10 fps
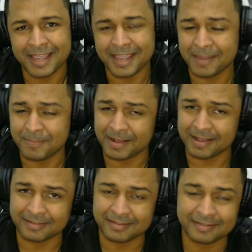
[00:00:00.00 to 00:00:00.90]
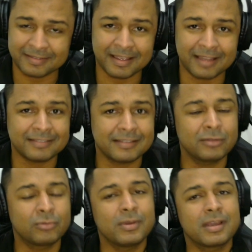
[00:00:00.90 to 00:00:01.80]
Rei para casa D7 e
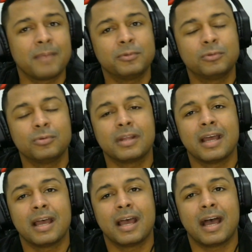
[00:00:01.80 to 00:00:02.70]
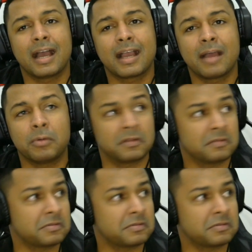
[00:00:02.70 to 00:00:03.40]
torre captura H8.